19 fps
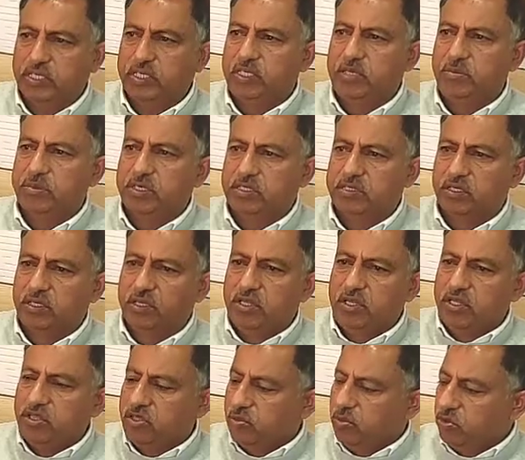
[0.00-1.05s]
पाँच किलो वाट या
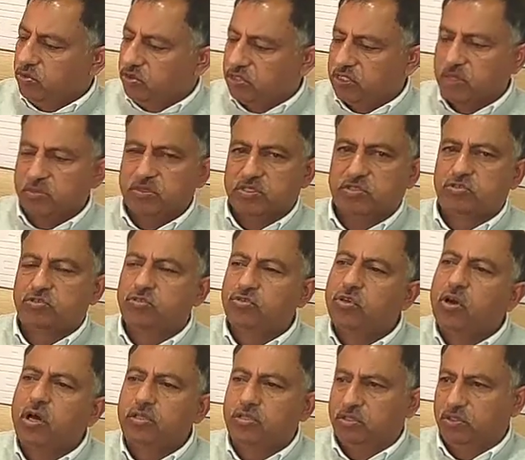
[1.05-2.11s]
उससे भी ज़्यादा होता है
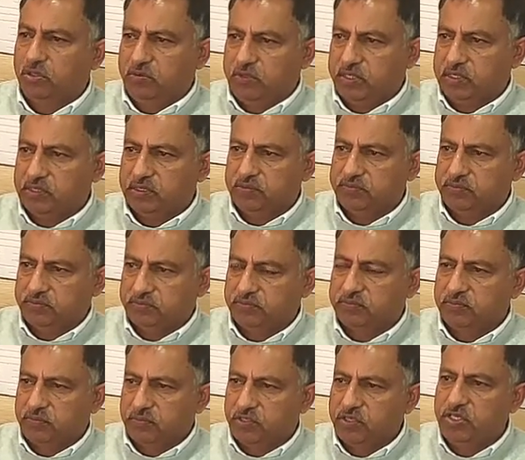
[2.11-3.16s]
और ख़ासकर
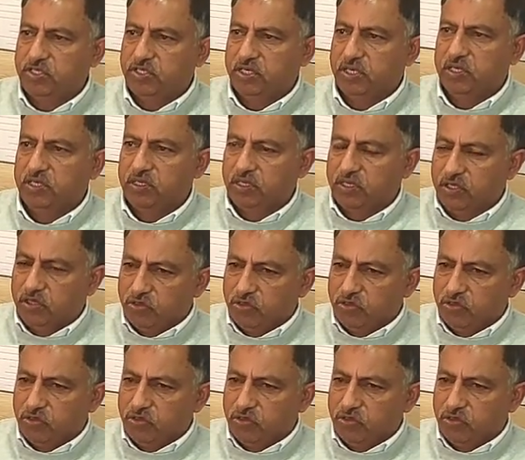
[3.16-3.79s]
जो क्रूड जो